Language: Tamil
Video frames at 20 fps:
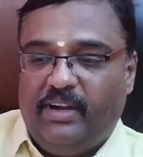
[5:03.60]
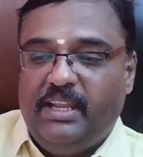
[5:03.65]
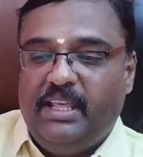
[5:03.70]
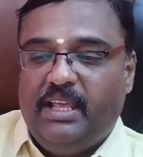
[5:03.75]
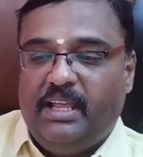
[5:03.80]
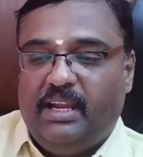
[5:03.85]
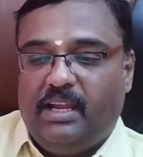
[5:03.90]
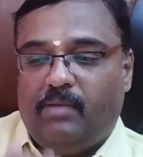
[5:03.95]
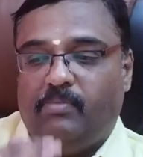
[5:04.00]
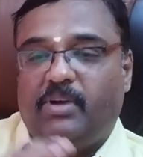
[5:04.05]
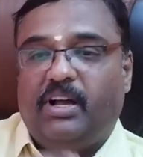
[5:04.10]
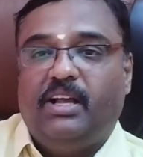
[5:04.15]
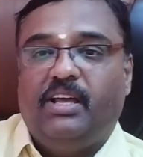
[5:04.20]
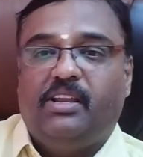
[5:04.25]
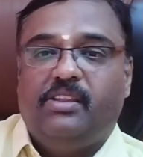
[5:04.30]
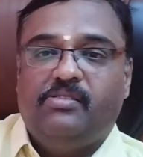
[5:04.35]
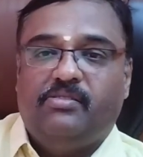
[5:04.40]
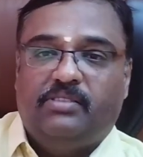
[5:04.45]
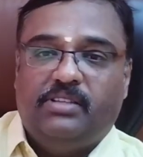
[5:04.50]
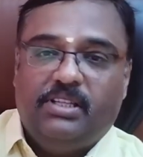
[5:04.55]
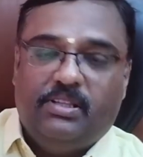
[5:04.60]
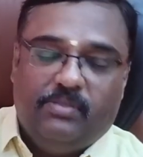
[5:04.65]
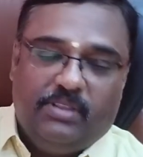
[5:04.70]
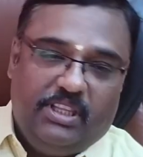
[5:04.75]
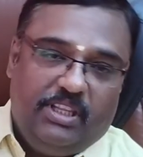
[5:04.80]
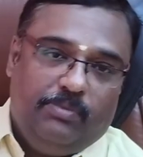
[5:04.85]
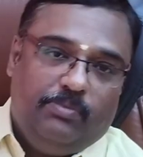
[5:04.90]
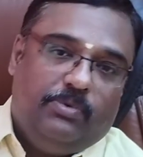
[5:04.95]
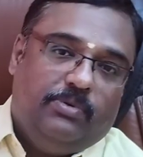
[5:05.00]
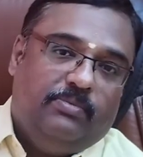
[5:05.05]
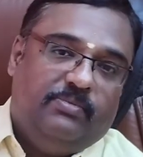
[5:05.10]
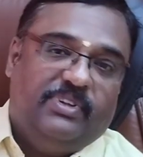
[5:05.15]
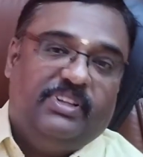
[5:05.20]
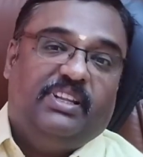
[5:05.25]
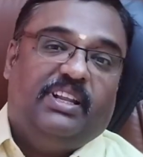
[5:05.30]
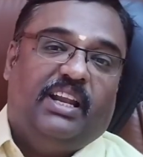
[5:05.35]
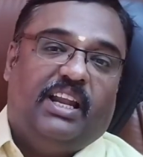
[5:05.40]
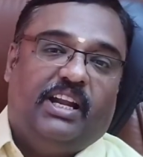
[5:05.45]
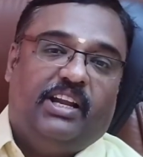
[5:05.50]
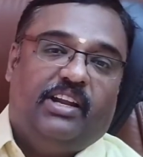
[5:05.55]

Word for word: வேறு வழியே இல்லாமல் அங்கேருந்து வந்து திரும்பவும் வந்து